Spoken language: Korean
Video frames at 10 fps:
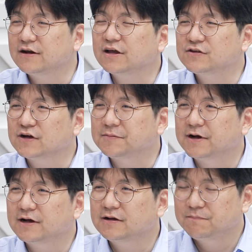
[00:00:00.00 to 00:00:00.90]
예. 그랬겠죠
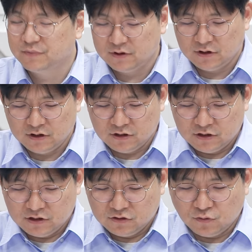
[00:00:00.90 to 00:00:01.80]
아마. 그렇죠.
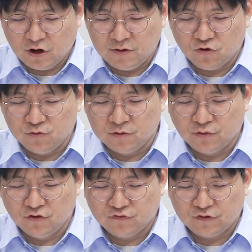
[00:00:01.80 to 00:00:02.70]
동아일보 오면
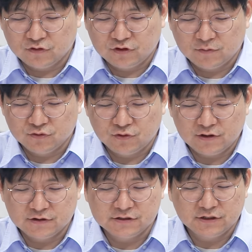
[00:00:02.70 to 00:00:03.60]
보여주세요 어떻게 보도를
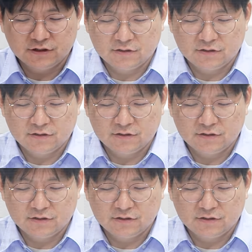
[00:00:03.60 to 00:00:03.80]
했는지.